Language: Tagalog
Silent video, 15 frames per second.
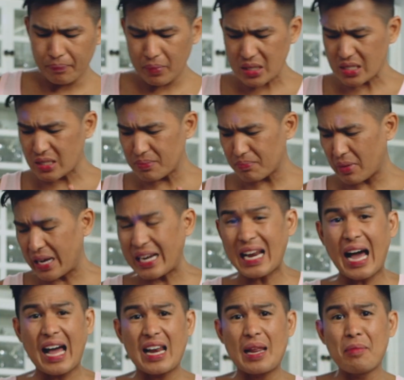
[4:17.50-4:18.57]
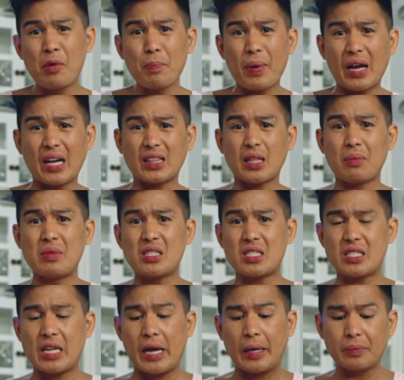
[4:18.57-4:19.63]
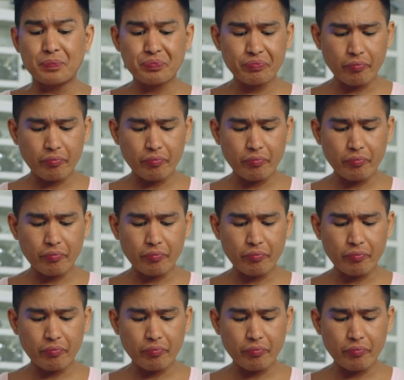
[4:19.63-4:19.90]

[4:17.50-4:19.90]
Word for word: Mas may lalim yung pagkatamis niya.